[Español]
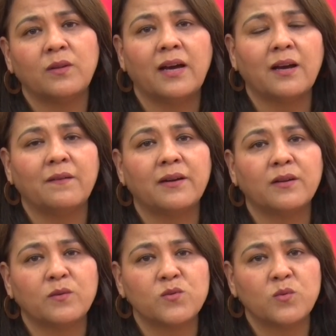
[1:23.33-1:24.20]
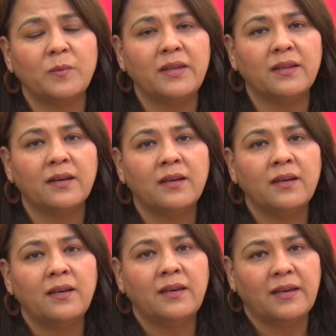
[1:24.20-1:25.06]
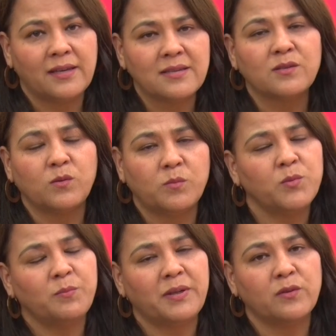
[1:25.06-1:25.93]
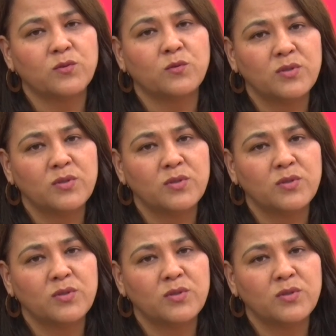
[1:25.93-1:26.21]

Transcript: de acabar con su vida que es algo muy penoso.